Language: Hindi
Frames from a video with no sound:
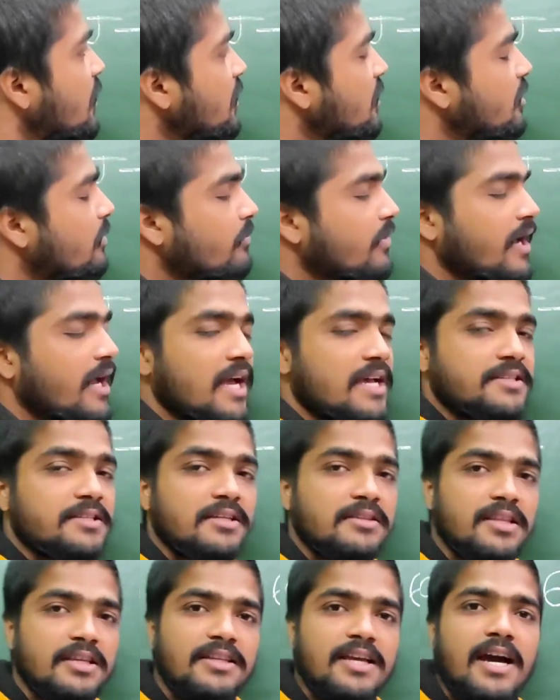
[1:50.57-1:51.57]
कि हम
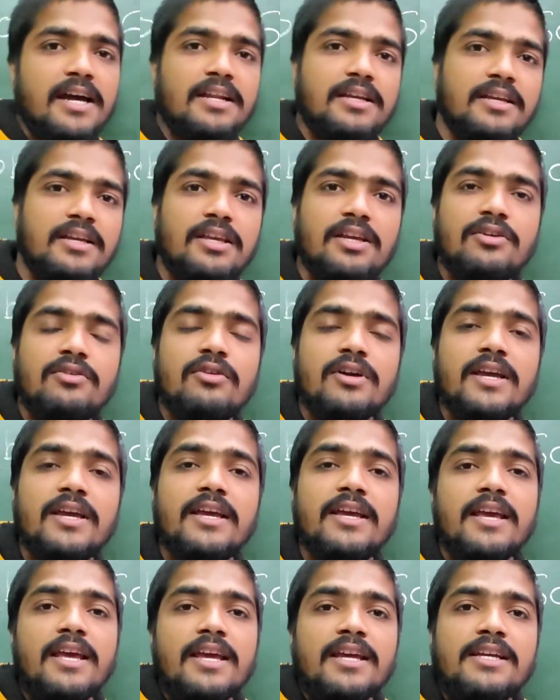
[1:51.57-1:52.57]
कैसे तैयार किए
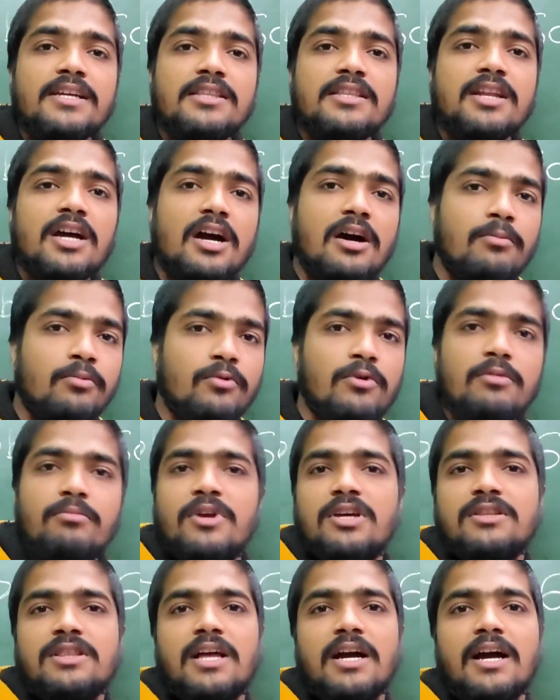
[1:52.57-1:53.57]
होंगे कितना हमको
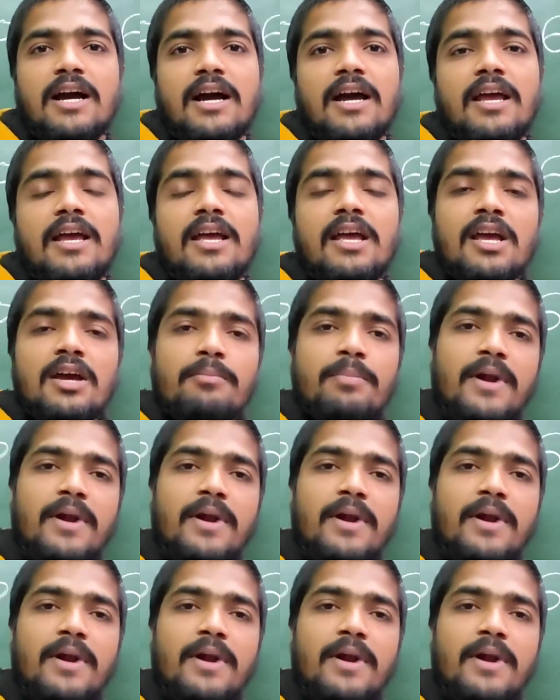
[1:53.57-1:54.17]
मेहनत लगा है